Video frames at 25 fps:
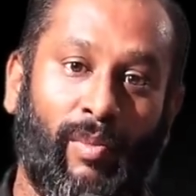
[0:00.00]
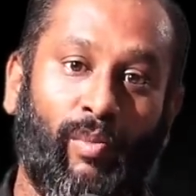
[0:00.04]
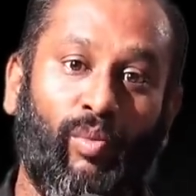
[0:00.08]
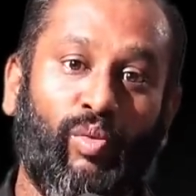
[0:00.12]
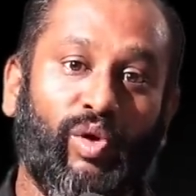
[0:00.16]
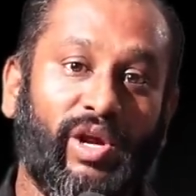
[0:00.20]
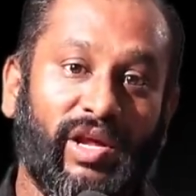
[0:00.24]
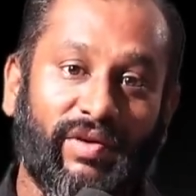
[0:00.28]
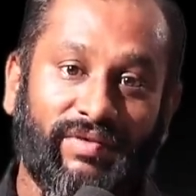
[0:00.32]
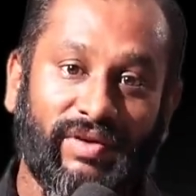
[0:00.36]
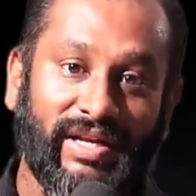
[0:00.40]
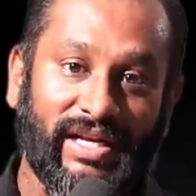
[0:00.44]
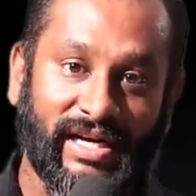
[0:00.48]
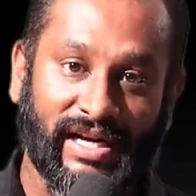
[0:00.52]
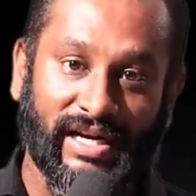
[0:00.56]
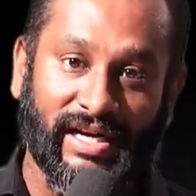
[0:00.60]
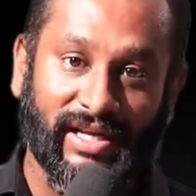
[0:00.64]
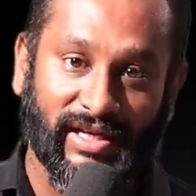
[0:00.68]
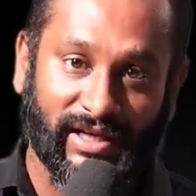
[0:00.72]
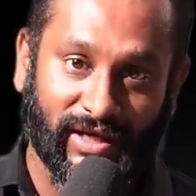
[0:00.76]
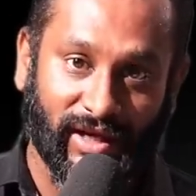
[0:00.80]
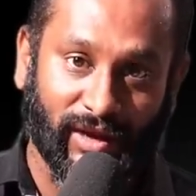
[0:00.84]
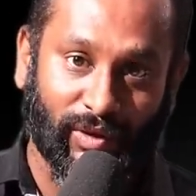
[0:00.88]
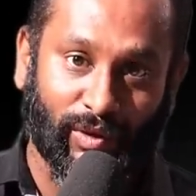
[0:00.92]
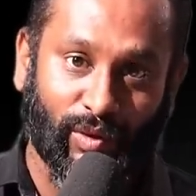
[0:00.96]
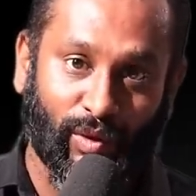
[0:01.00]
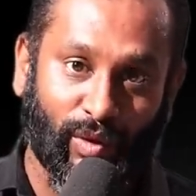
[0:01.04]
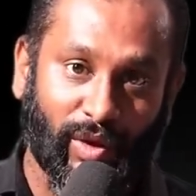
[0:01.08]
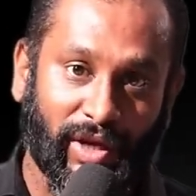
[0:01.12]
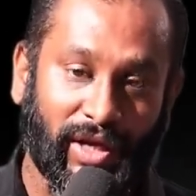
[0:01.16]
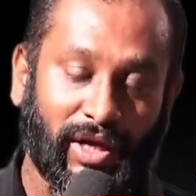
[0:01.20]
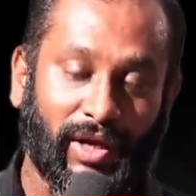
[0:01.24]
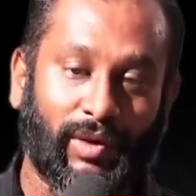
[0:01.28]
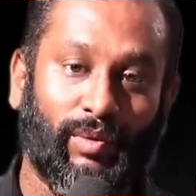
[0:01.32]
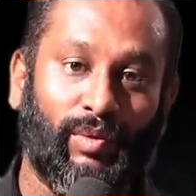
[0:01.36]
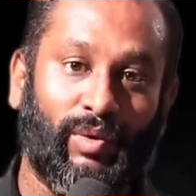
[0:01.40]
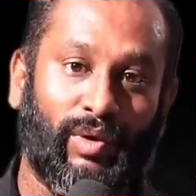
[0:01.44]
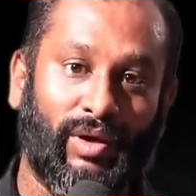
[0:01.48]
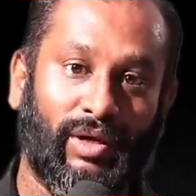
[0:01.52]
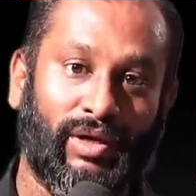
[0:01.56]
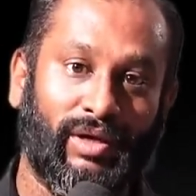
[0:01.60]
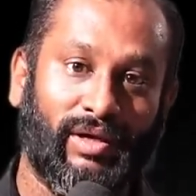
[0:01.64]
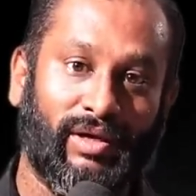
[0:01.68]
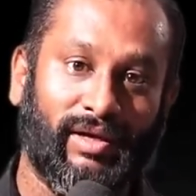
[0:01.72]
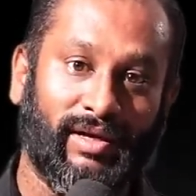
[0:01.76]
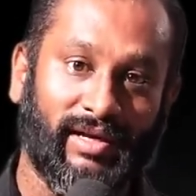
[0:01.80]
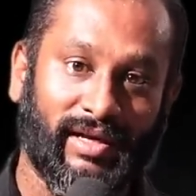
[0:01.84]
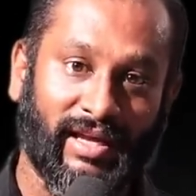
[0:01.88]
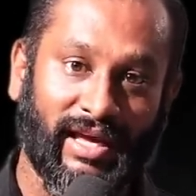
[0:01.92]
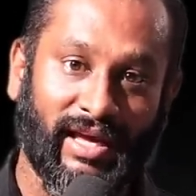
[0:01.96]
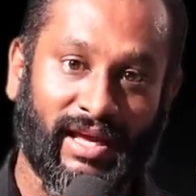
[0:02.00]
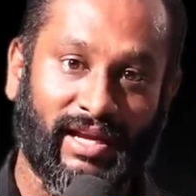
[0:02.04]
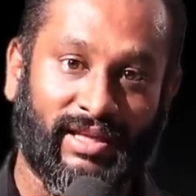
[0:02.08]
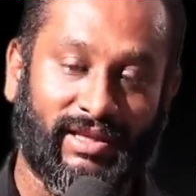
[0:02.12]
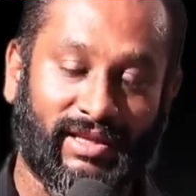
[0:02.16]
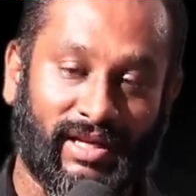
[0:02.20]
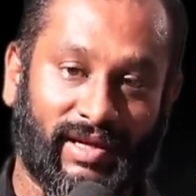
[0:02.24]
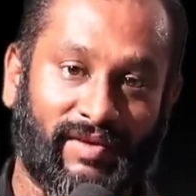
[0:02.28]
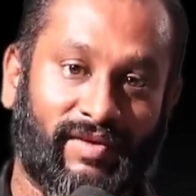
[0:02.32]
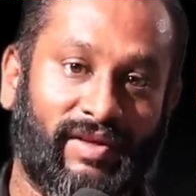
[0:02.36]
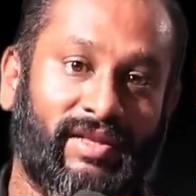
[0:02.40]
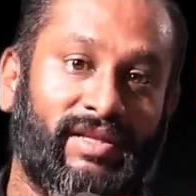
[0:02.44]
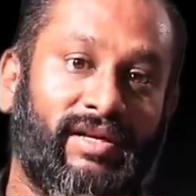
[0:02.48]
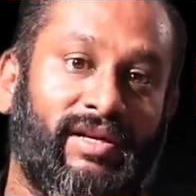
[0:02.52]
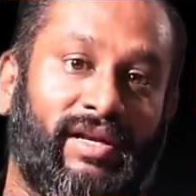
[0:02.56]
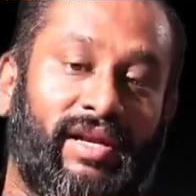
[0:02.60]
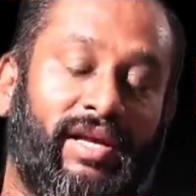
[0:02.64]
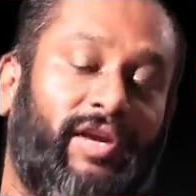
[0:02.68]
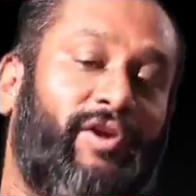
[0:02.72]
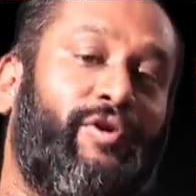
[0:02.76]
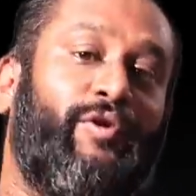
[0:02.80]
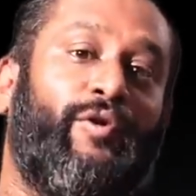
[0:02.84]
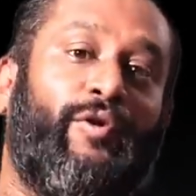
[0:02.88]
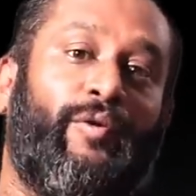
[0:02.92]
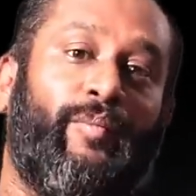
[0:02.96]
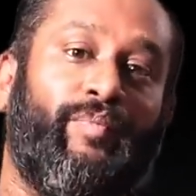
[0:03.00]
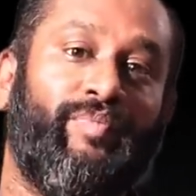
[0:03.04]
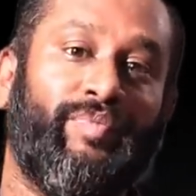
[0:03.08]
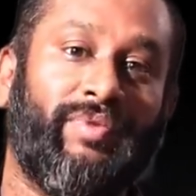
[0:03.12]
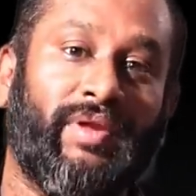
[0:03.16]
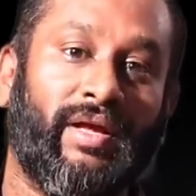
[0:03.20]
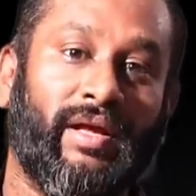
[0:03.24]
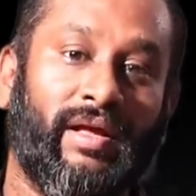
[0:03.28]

முடிவு எடுக்கக்கூடிய ஒரு நேரத்தில் வந்து நிற்கிறோம்